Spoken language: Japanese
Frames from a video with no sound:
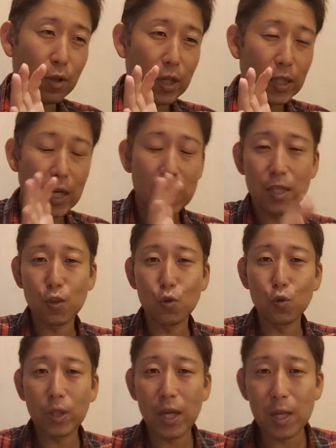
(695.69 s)
7人の
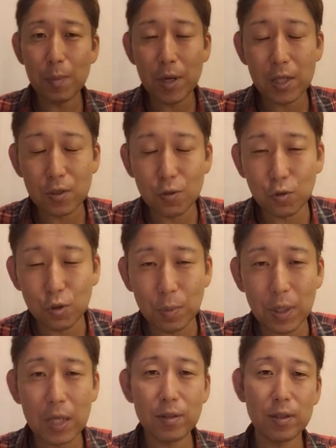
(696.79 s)
歌い回しの素
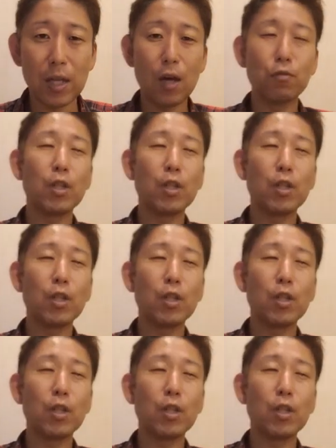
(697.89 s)
晴らしさ